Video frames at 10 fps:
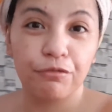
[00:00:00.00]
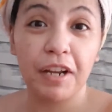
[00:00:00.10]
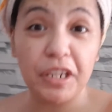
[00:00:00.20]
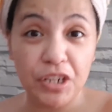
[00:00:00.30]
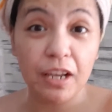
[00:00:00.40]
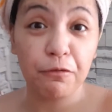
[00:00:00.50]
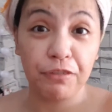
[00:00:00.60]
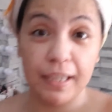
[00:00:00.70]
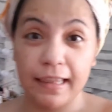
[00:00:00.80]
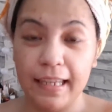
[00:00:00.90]
fresh ang
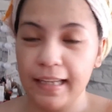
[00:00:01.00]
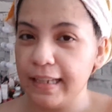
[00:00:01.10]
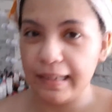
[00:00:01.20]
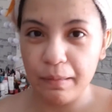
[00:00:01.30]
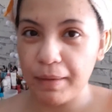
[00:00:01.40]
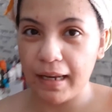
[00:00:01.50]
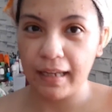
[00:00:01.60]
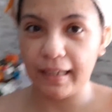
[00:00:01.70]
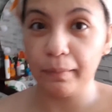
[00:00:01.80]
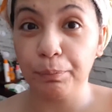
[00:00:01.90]
feeling, hindi
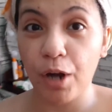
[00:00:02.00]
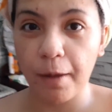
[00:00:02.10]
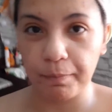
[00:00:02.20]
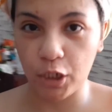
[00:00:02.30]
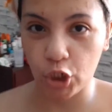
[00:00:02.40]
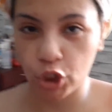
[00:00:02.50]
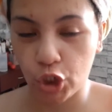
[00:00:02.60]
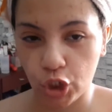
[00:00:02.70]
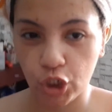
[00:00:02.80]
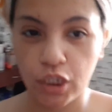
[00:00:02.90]
malakit.
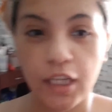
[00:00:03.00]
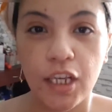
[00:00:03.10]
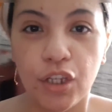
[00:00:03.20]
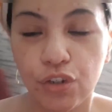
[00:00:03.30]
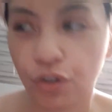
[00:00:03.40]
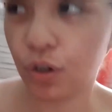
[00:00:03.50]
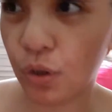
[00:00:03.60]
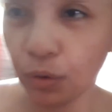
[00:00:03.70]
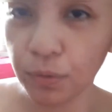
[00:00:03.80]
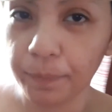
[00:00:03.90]
promise.
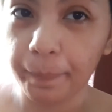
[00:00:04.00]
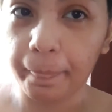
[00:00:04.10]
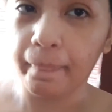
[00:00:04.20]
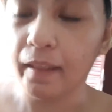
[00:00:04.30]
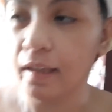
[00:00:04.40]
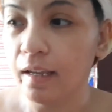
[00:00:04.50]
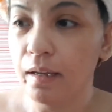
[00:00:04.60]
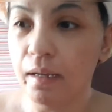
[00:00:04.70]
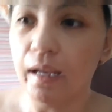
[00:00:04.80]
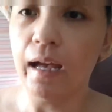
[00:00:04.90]
So,
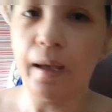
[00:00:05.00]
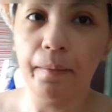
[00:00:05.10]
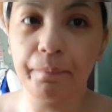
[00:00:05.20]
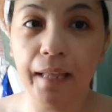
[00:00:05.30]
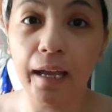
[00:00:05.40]
um,